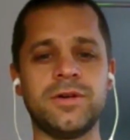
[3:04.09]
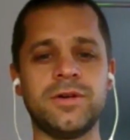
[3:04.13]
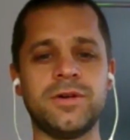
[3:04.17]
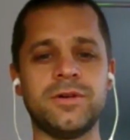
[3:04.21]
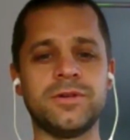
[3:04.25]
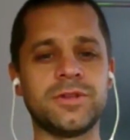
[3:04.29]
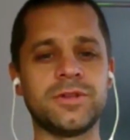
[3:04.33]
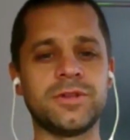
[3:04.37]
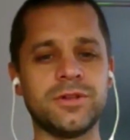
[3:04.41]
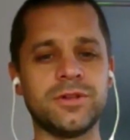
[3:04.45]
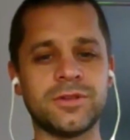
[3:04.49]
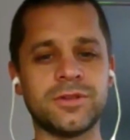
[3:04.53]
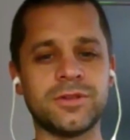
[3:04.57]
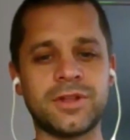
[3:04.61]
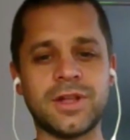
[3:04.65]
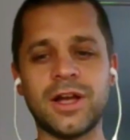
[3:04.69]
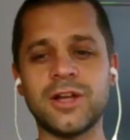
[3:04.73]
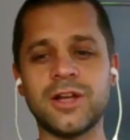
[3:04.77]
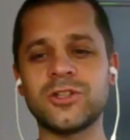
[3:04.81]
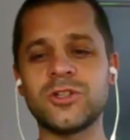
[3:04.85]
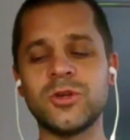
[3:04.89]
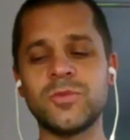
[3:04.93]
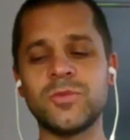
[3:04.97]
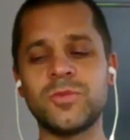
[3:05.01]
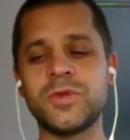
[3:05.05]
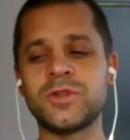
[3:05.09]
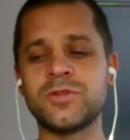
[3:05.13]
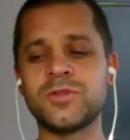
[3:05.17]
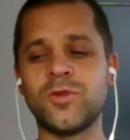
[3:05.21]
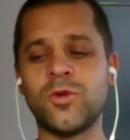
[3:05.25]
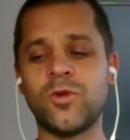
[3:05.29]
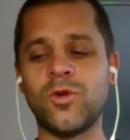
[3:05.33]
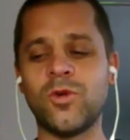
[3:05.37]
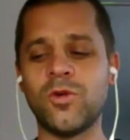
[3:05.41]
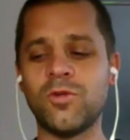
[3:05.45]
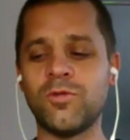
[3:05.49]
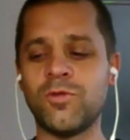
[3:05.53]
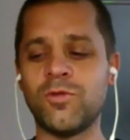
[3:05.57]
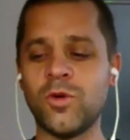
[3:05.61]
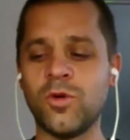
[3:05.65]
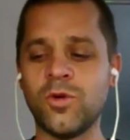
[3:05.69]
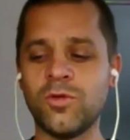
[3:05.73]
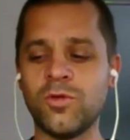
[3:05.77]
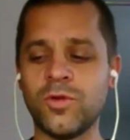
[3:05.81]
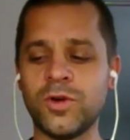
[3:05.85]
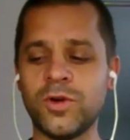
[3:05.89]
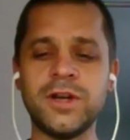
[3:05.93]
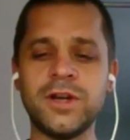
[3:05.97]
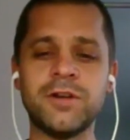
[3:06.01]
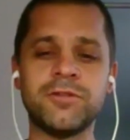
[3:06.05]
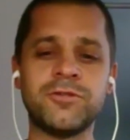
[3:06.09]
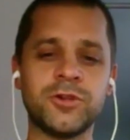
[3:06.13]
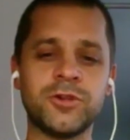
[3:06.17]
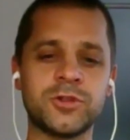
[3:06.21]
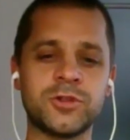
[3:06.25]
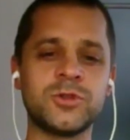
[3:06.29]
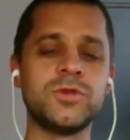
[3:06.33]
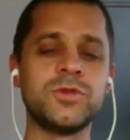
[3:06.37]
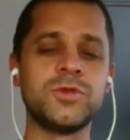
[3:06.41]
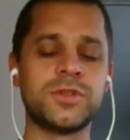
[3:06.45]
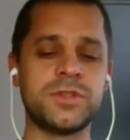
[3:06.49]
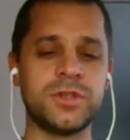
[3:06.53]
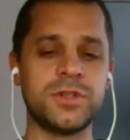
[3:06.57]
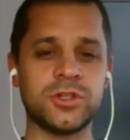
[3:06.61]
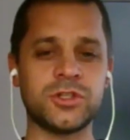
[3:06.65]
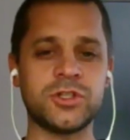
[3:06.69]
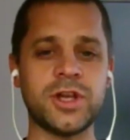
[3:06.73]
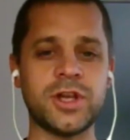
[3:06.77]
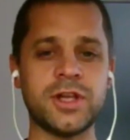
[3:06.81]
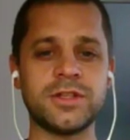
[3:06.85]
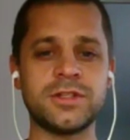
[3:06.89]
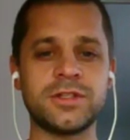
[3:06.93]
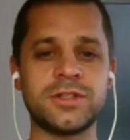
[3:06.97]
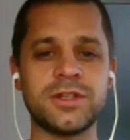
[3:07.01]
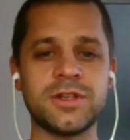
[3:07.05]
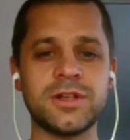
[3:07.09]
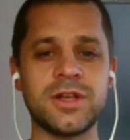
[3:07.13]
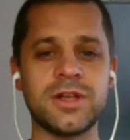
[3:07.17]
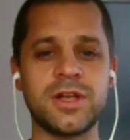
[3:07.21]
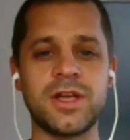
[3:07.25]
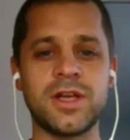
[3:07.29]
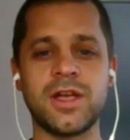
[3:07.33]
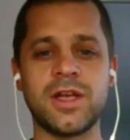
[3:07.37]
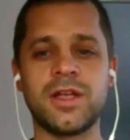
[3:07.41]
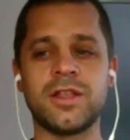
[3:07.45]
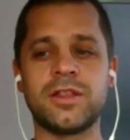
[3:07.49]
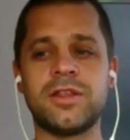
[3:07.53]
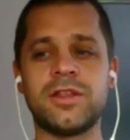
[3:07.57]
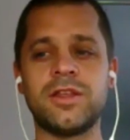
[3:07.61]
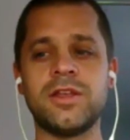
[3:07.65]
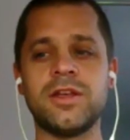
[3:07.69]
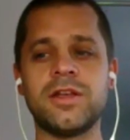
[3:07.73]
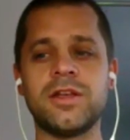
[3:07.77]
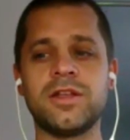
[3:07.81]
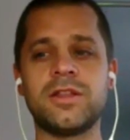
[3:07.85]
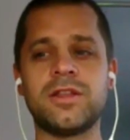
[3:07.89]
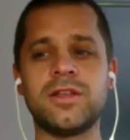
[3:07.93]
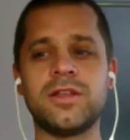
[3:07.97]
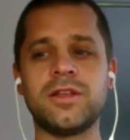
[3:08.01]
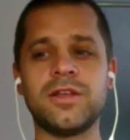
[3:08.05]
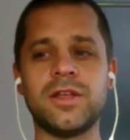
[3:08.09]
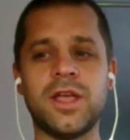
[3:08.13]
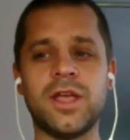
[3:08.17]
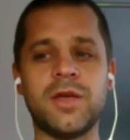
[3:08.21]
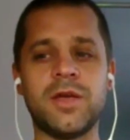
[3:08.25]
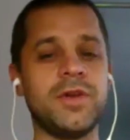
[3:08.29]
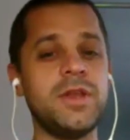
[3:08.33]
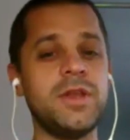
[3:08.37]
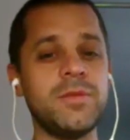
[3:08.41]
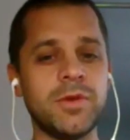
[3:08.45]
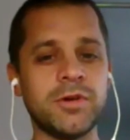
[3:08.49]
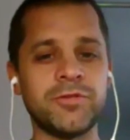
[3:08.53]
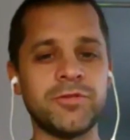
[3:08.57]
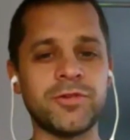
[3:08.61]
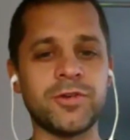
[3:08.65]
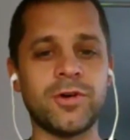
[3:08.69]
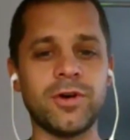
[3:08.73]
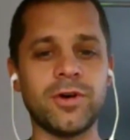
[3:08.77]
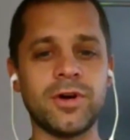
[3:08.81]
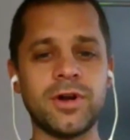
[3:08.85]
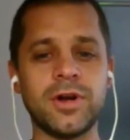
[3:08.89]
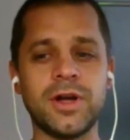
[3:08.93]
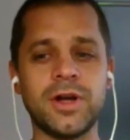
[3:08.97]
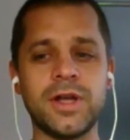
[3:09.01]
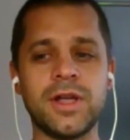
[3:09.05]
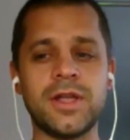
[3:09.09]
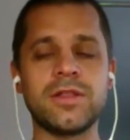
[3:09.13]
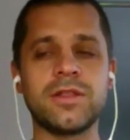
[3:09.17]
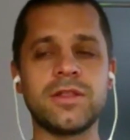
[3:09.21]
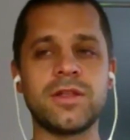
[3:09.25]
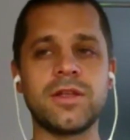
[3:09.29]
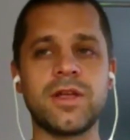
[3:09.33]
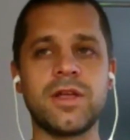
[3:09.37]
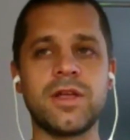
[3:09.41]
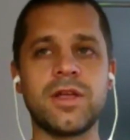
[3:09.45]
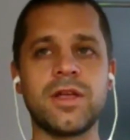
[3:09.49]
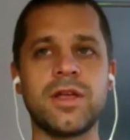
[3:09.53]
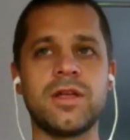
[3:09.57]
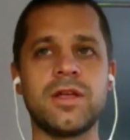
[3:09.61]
Und, und das ist etwas, wo, wo, wo ich von Sun sehr schätze, die, die eben immer Fragen haben.